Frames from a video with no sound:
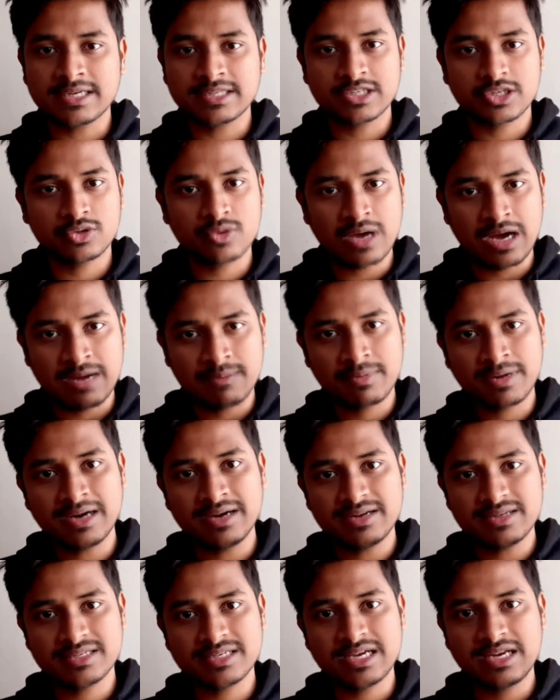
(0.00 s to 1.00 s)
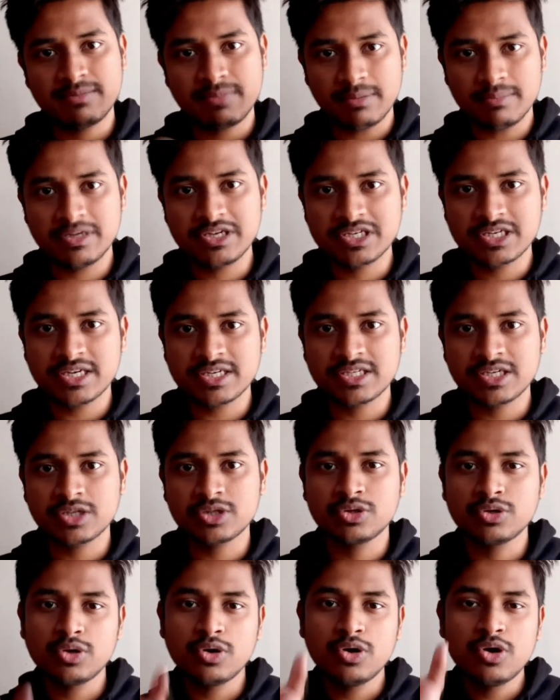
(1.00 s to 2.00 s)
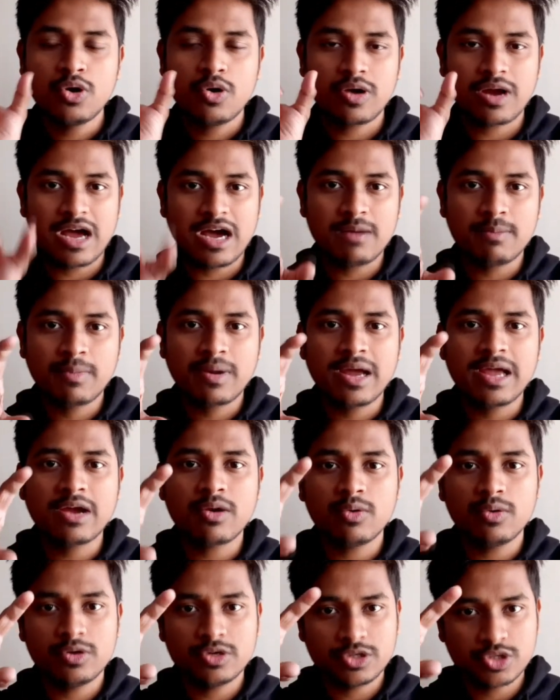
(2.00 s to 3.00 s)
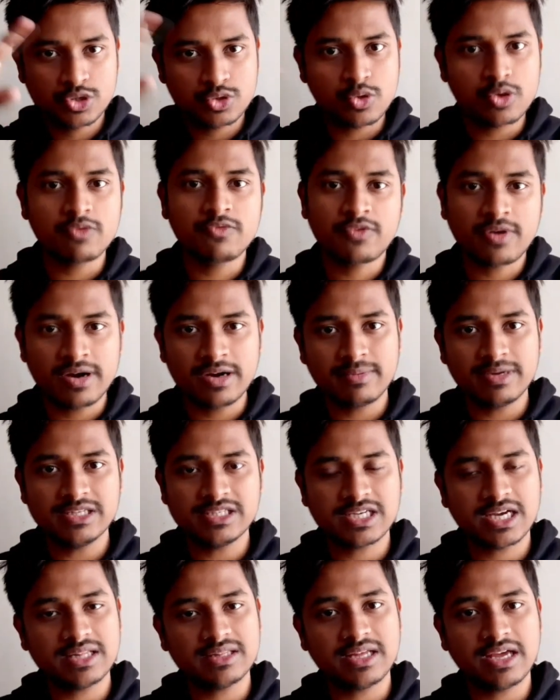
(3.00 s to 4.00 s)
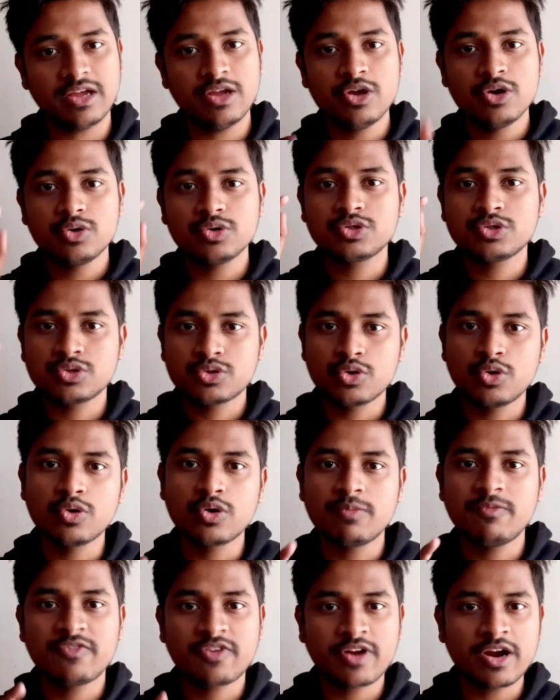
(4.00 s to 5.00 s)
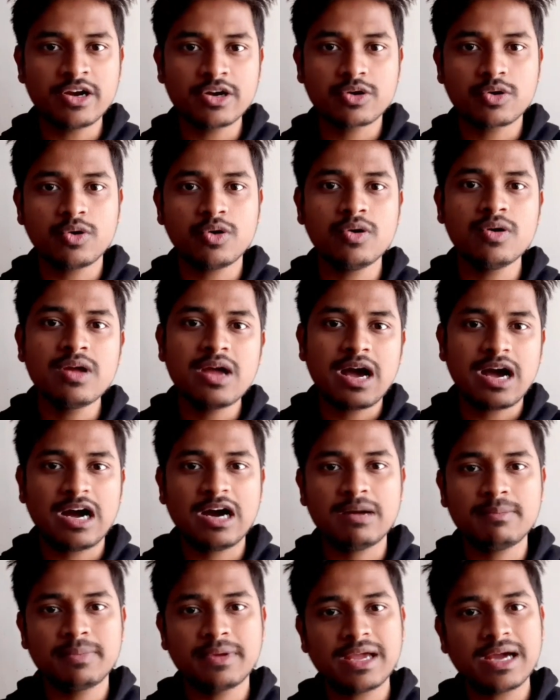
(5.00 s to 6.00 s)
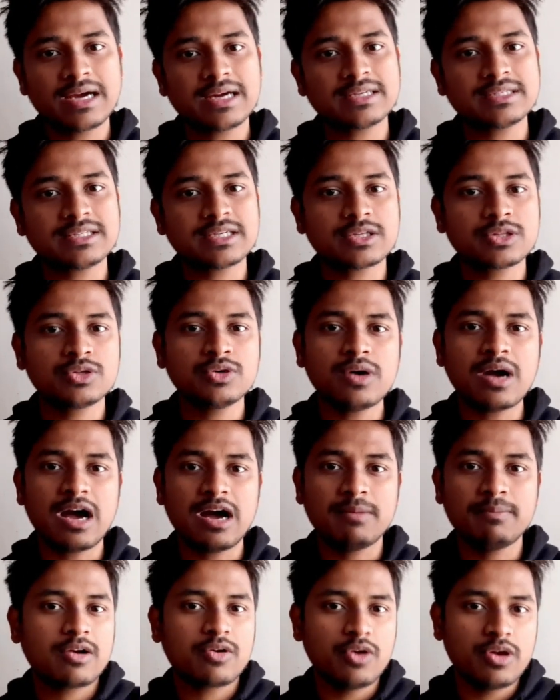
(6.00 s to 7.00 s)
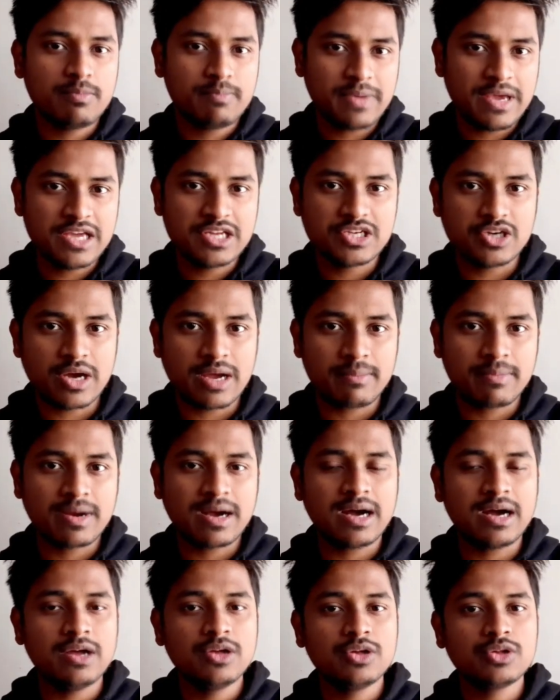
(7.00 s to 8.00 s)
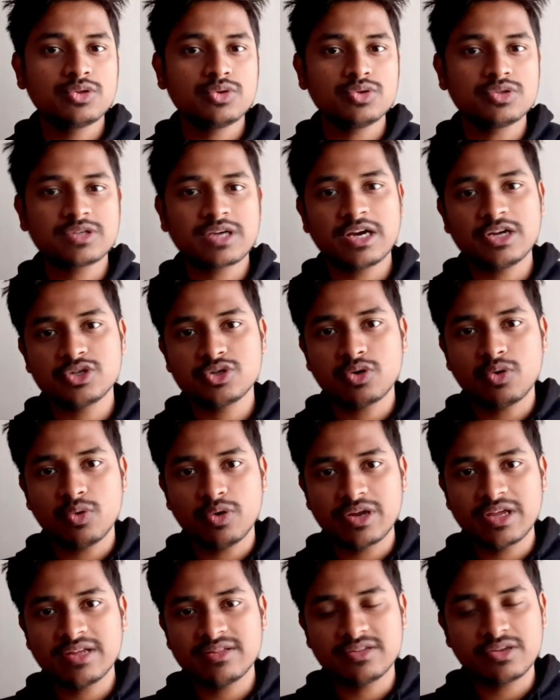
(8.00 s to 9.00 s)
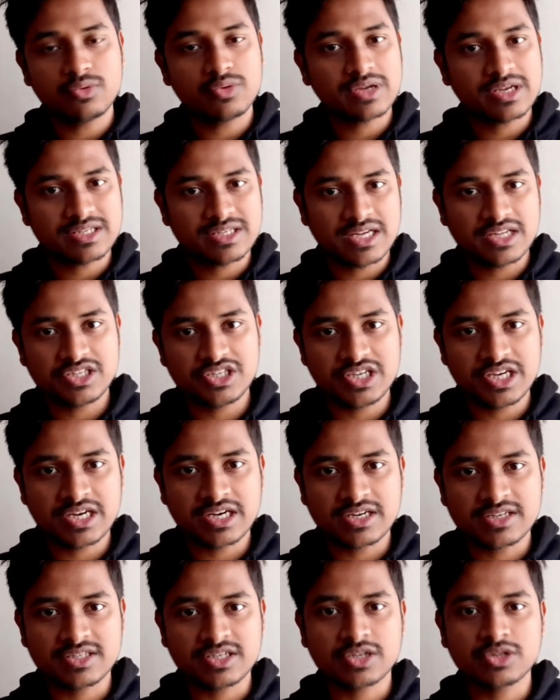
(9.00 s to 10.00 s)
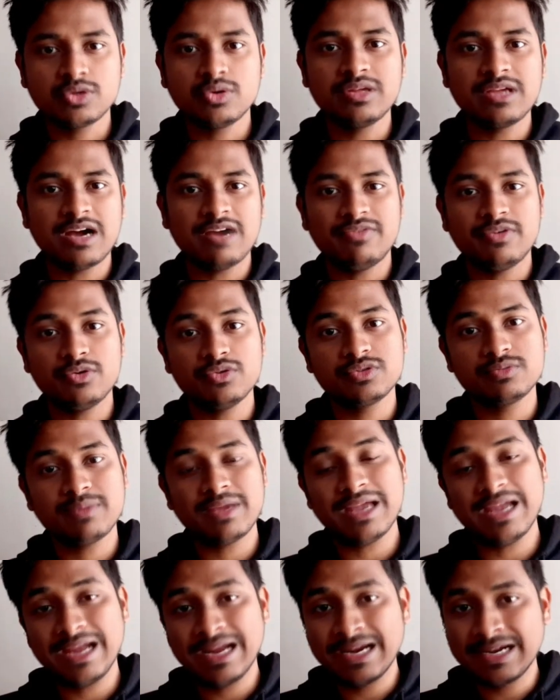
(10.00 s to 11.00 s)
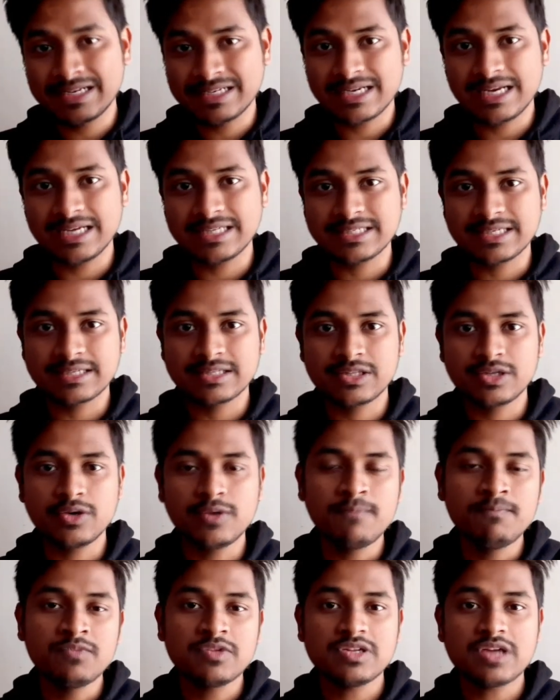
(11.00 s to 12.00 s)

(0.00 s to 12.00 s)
कर सकते हो आपका डिज़ाइन पब्लिश कर सकते हो और आपका एक स्टोर फ्रंट बन जाता है उस स्टोर फ्रंट को आप क्या कर सकते हो आप कोई पेज है आपका तो उसका जो ऑडियंस है उनके साथ शेयर कर सकते हो या फिर उसमें एड चला सकते हो